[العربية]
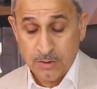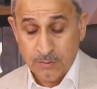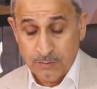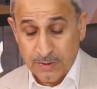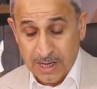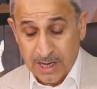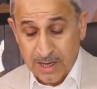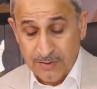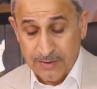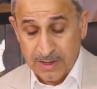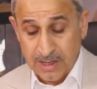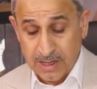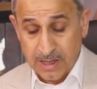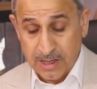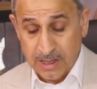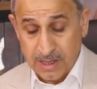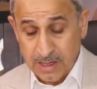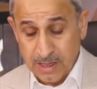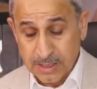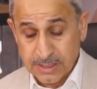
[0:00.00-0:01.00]
فهذا
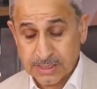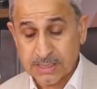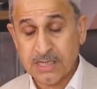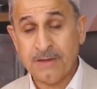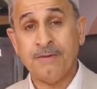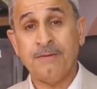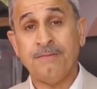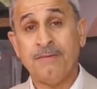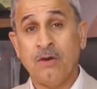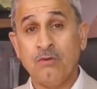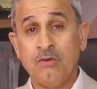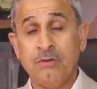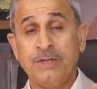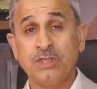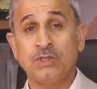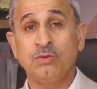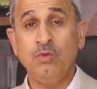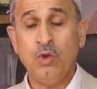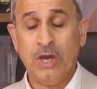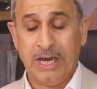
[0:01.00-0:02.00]
السبب او
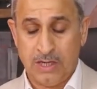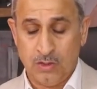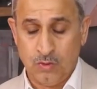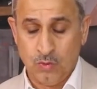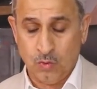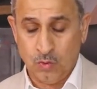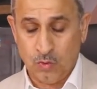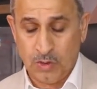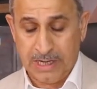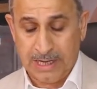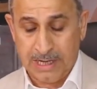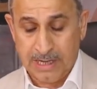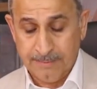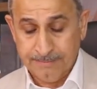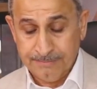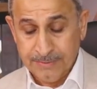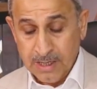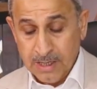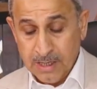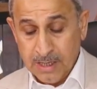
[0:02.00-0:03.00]
المجموعه الاولى
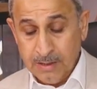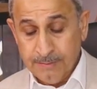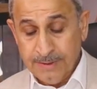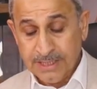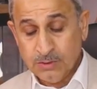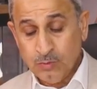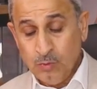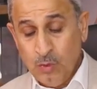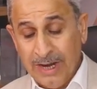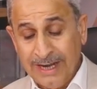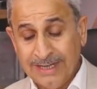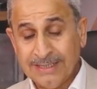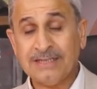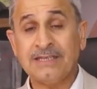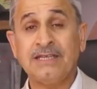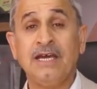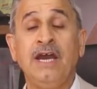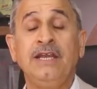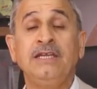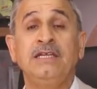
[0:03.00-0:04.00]
المجموعة
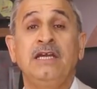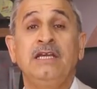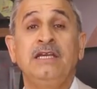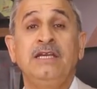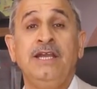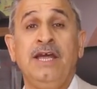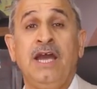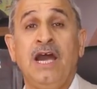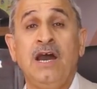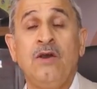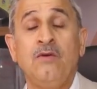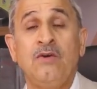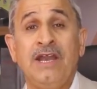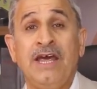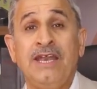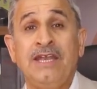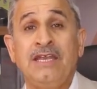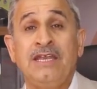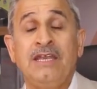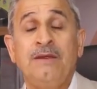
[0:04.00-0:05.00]
الثانية اللي نحاول
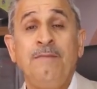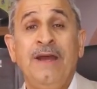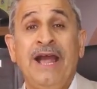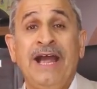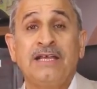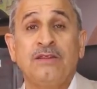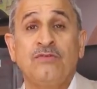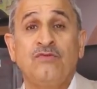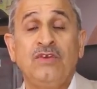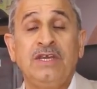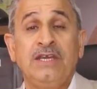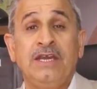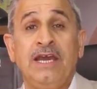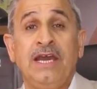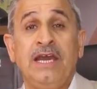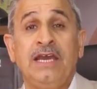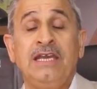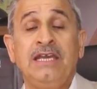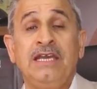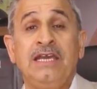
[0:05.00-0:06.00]
أن نبحث
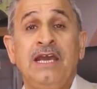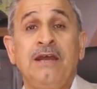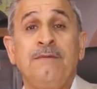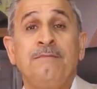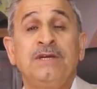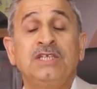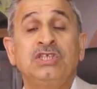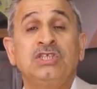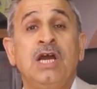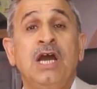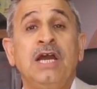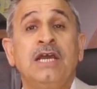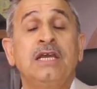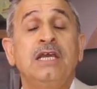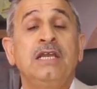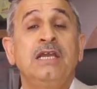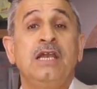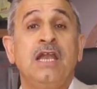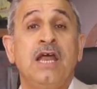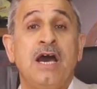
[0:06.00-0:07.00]
فيها هي
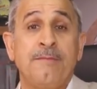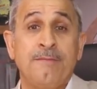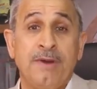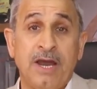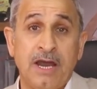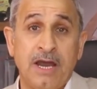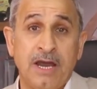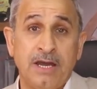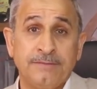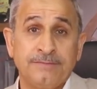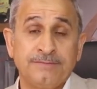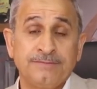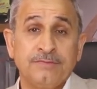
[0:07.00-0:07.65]
مشاكل الأمعاء